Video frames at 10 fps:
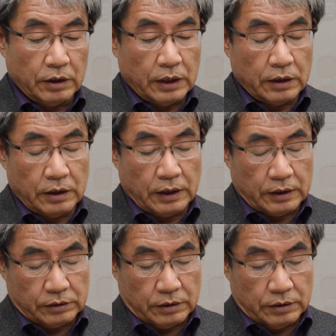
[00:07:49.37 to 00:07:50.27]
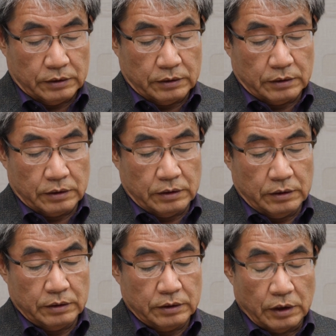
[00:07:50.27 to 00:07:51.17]
연락을 했던
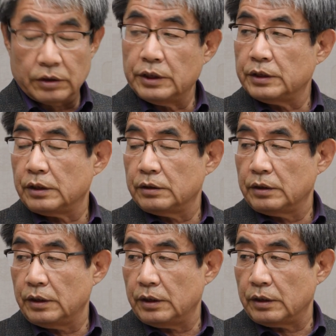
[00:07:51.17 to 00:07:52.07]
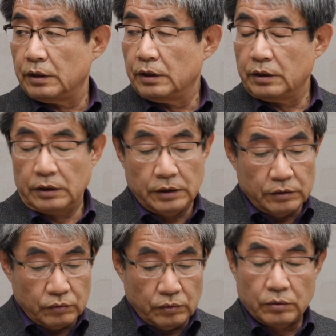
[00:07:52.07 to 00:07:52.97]
그 여기자들이 네.
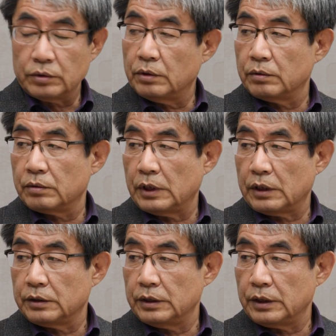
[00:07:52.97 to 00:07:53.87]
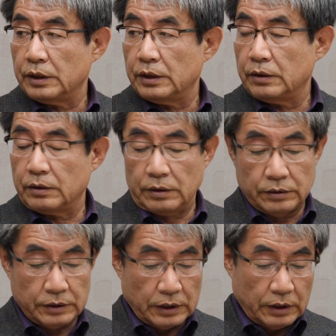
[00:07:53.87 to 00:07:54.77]
이구동성으로 하는 얘기예요.
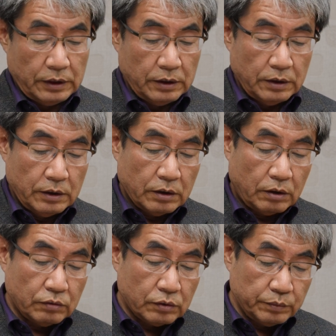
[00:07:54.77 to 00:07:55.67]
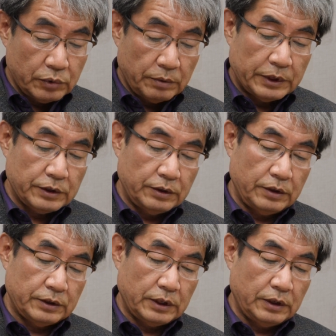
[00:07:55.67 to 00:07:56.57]
그래서 제가 음. 거꾸로
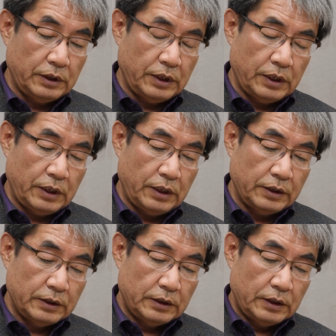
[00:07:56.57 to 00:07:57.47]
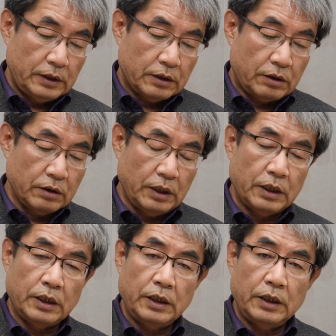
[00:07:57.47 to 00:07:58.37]
물어봤어요. 생리대가
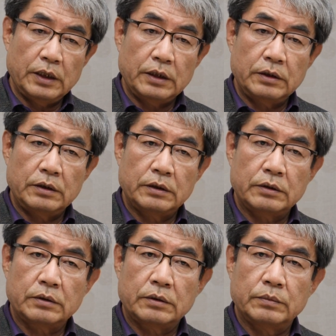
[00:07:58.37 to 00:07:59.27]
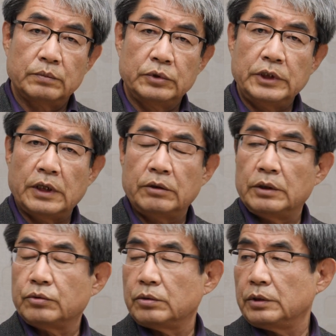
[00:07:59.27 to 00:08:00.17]
건강에 문제가 될
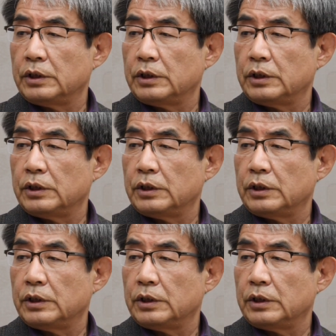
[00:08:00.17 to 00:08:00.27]
수도